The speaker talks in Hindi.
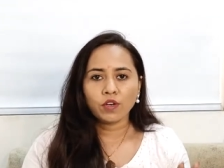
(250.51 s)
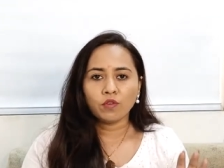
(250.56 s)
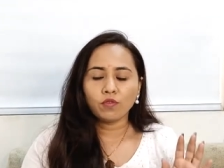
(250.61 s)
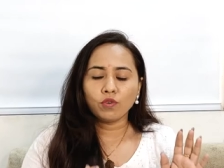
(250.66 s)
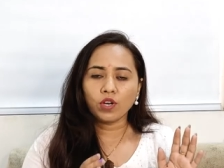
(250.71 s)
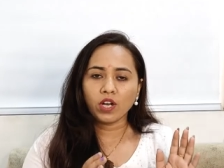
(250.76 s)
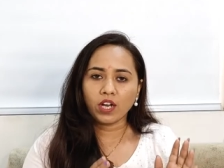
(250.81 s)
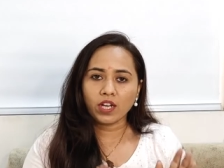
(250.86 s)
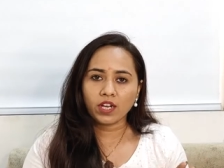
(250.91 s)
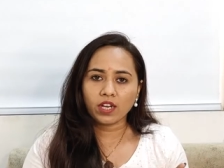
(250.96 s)

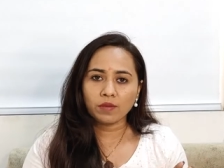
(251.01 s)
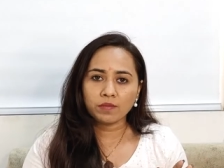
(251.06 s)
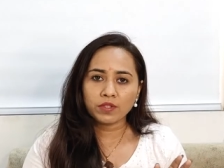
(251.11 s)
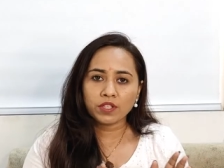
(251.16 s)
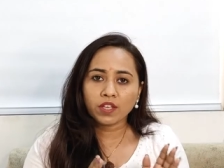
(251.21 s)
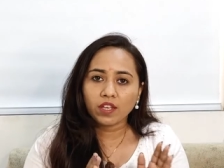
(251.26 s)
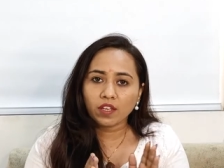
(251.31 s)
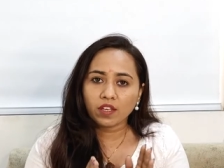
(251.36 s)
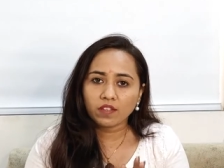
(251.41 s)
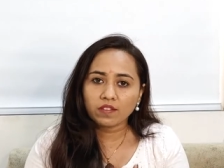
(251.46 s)
वो आराम
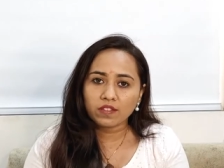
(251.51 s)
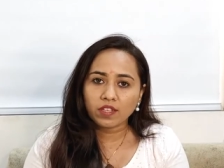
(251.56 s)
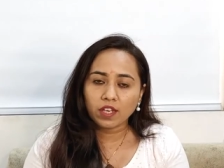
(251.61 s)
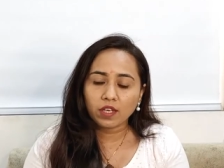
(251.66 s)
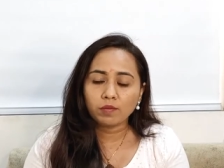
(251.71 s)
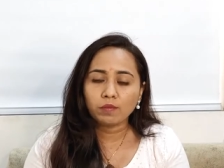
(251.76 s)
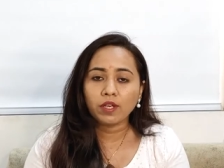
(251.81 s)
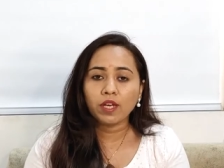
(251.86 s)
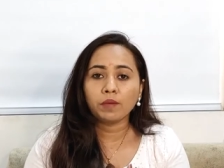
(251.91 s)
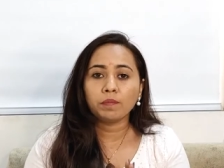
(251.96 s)
से एक
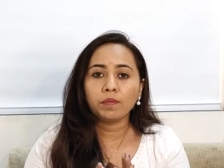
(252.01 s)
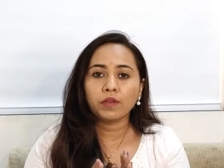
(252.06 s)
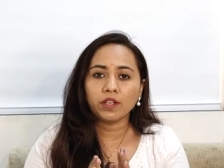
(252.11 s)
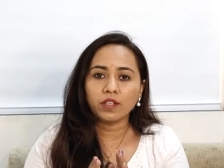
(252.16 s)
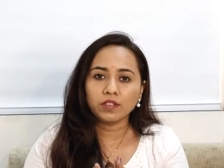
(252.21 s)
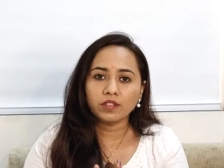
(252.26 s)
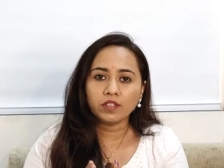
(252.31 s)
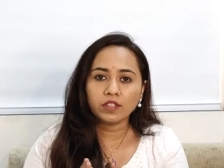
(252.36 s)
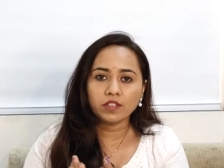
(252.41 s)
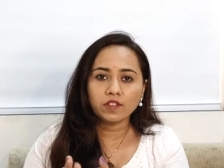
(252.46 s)
साल में आप
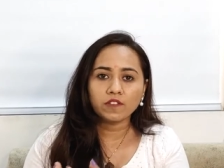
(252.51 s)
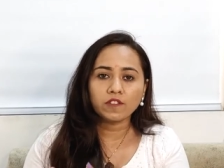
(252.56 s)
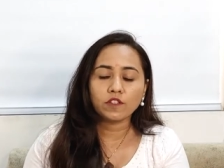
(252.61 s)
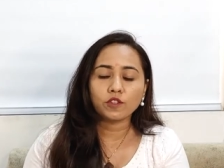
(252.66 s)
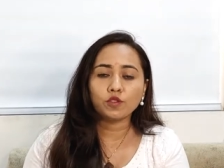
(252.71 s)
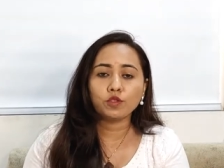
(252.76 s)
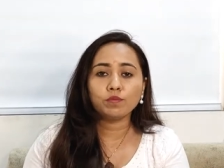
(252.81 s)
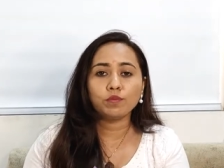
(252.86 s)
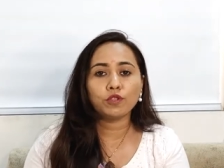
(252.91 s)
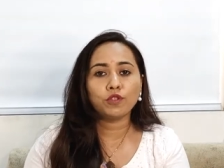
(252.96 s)
अर्न कर
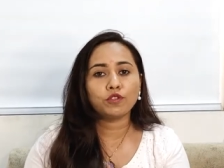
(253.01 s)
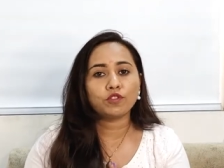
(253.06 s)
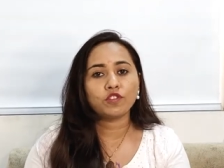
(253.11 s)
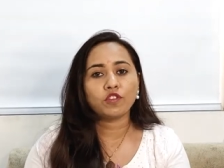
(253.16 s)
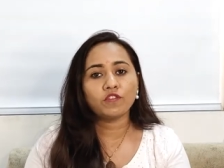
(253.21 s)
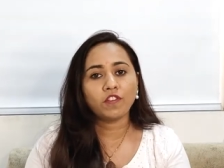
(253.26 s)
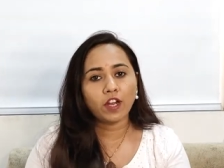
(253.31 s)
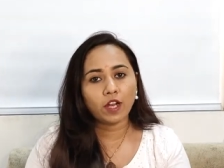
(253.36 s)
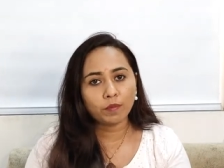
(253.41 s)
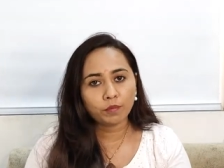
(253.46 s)
सकते हो बिकॉज
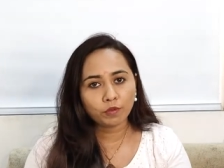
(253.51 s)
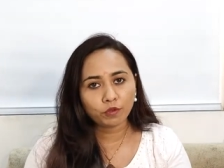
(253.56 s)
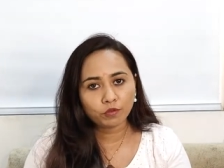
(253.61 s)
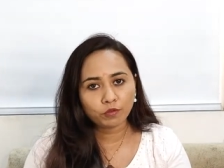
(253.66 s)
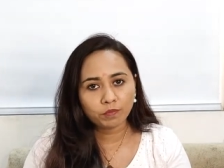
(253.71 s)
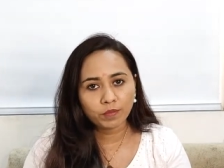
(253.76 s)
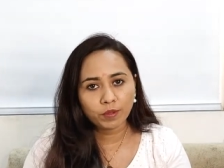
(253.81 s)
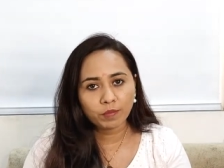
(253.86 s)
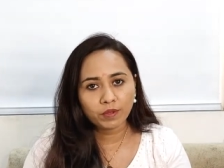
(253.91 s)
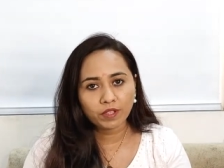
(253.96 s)
ऑफ आपको
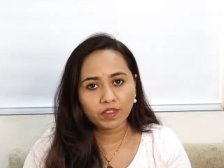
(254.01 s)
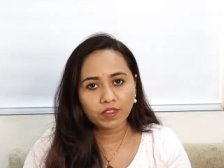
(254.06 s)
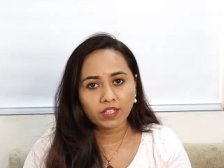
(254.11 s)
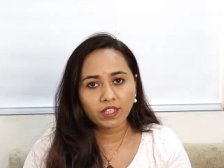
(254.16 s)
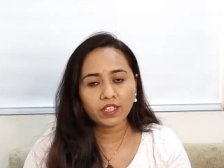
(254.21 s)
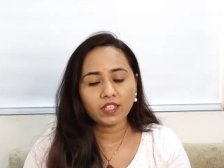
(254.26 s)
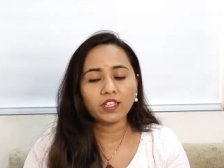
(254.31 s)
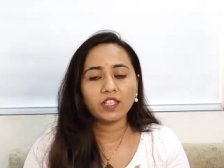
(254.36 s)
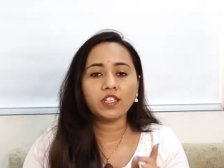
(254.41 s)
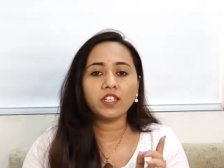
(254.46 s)
भी पता
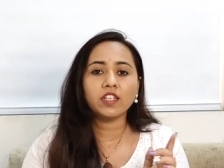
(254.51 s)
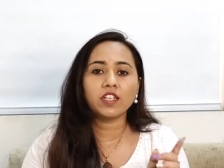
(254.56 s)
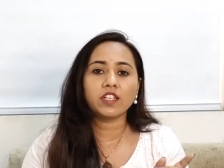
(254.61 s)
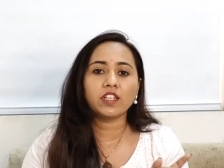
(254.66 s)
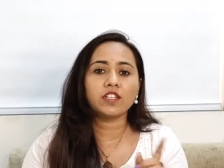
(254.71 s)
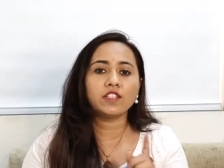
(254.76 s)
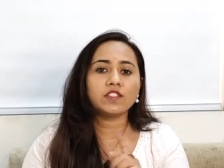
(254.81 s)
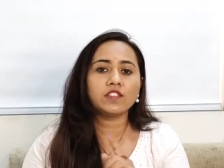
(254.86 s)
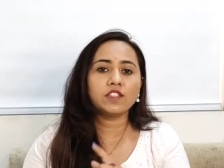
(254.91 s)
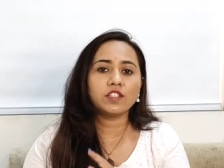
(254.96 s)
है कि
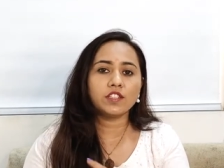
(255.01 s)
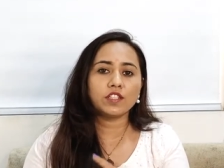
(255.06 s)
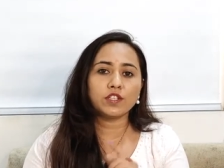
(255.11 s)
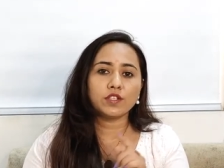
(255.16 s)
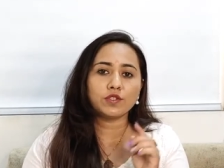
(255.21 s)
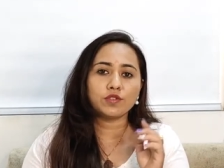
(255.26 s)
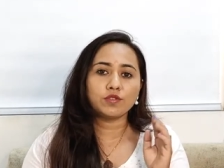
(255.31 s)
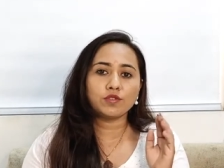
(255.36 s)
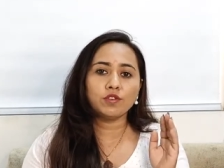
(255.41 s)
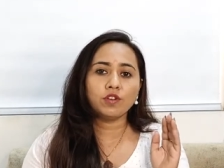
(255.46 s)
करेंसी
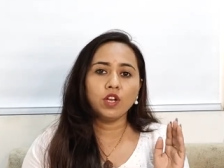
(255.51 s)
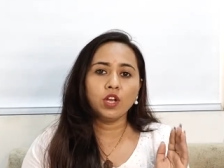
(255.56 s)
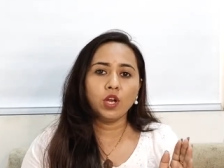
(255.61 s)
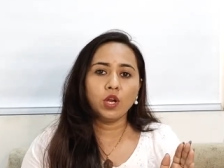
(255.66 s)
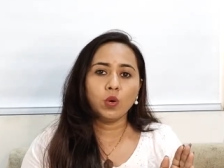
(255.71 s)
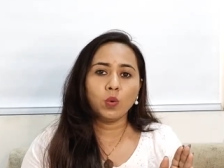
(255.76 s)
रेशियो